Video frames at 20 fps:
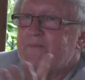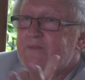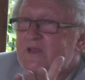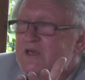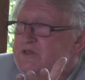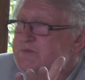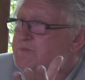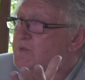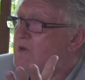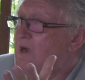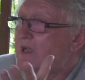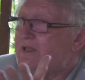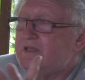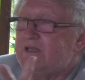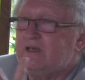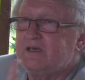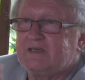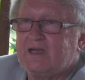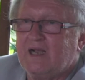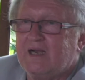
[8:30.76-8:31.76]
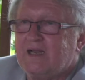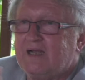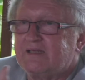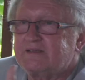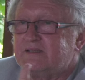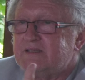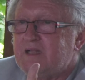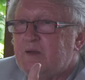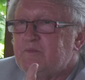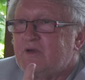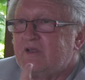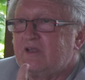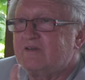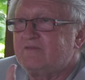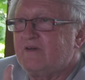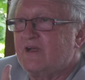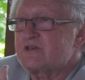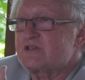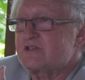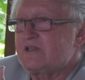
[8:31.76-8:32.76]
też była kilka lat na moich
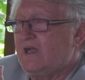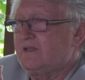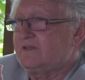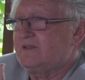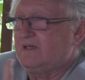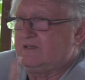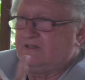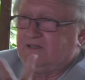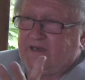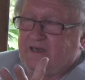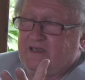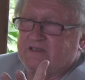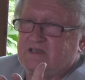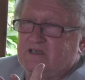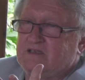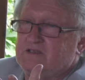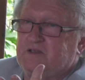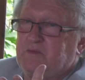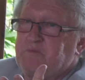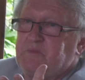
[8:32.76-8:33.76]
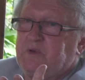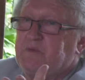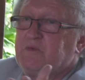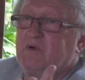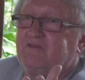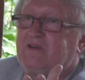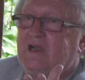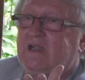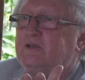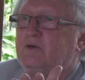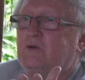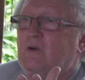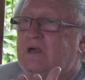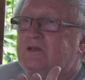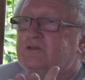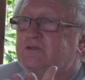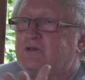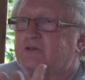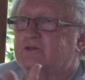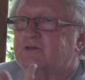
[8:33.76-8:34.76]
warsztatach, teraz jest dyplomowaną
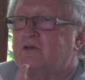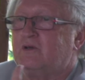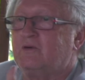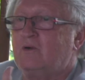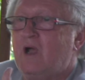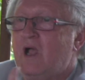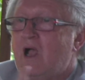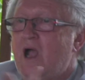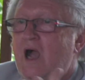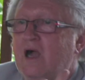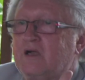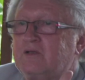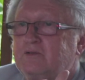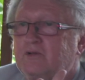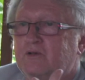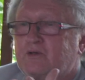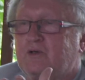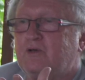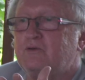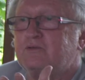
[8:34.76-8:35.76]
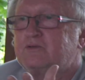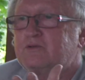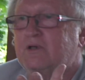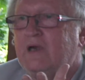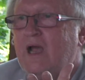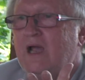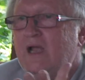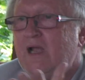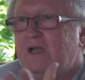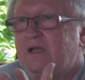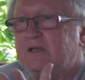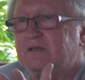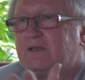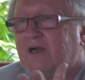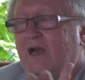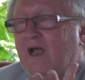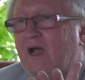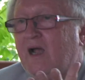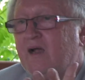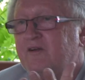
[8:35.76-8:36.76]
aktorką, aktorką, która
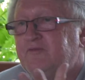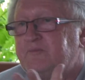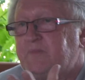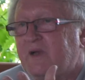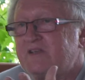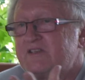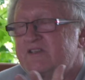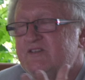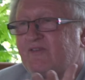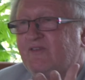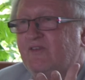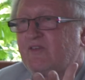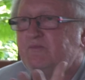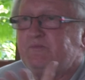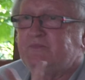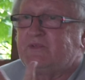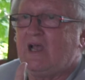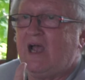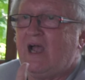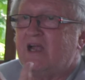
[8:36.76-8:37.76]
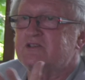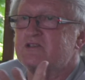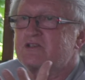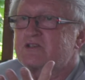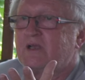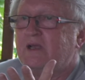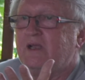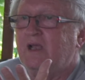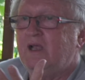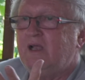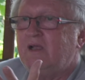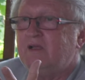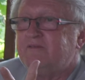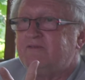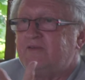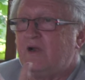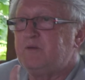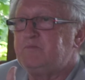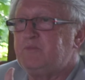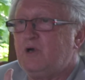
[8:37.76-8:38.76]
gra w Państwowym Teatrze
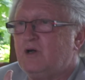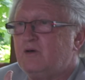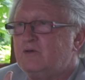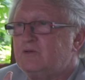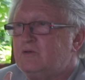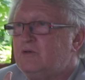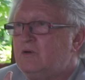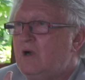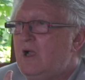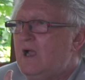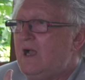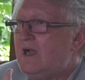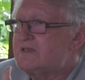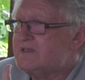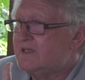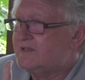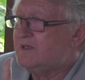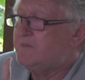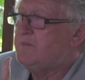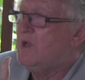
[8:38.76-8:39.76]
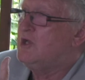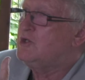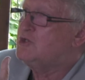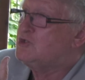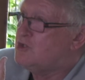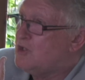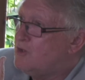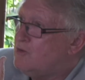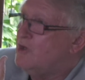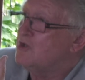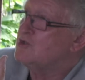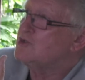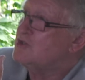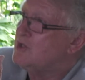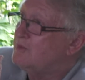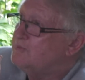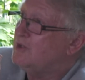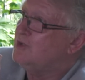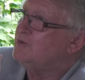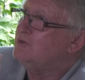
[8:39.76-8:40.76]
w Elblągu, a zatem są
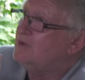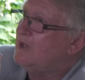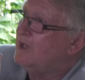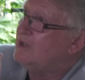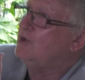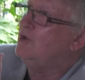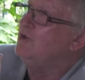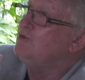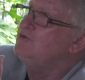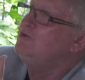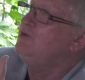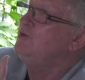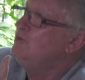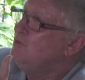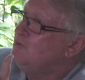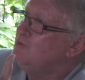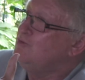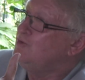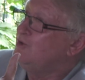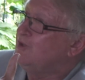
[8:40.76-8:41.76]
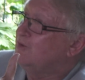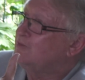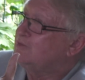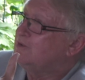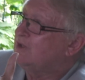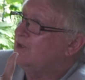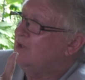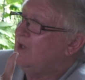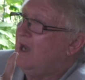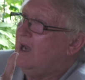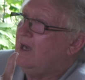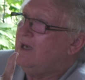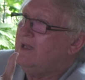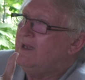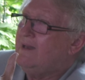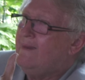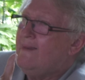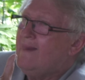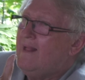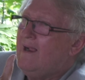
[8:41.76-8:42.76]
osoby, które kontynuują to,
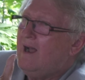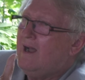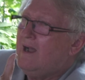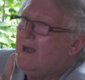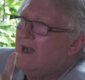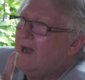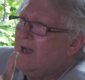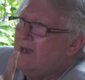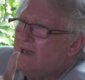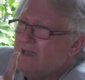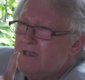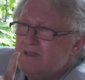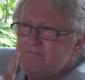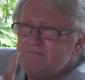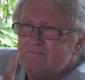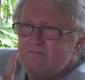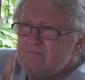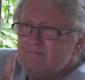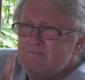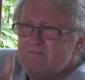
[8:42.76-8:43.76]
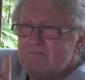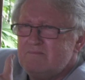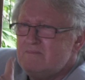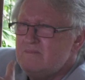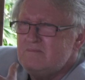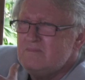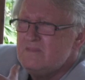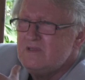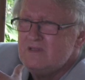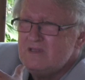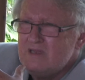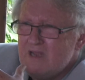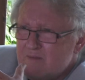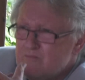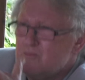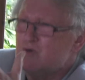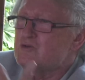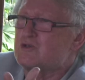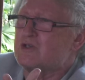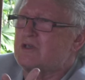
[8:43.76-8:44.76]
ale, ale nie
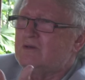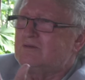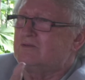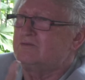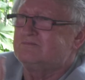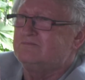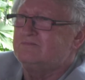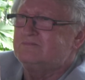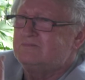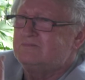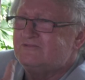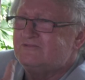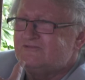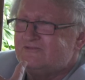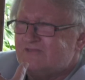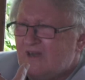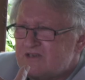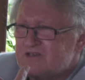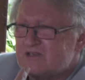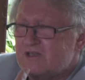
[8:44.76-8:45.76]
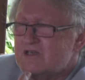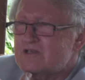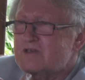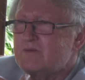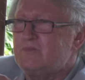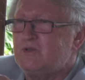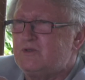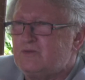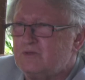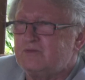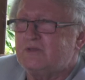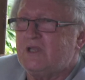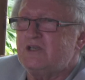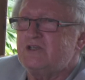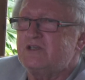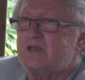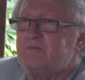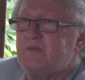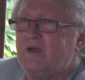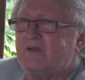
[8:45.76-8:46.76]
muszą. Ważne, żeby tutaj
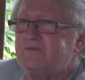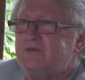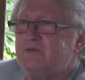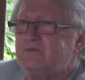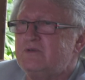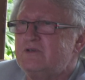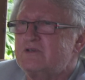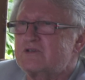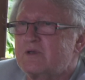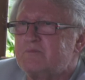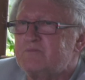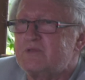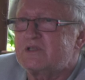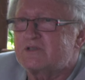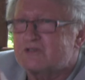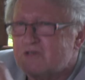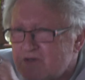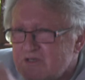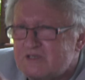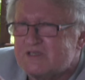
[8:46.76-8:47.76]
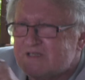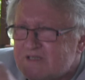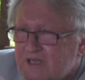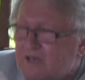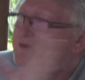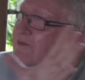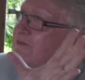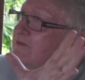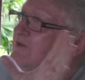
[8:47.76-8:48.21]
się bawiły i żeby coś z tego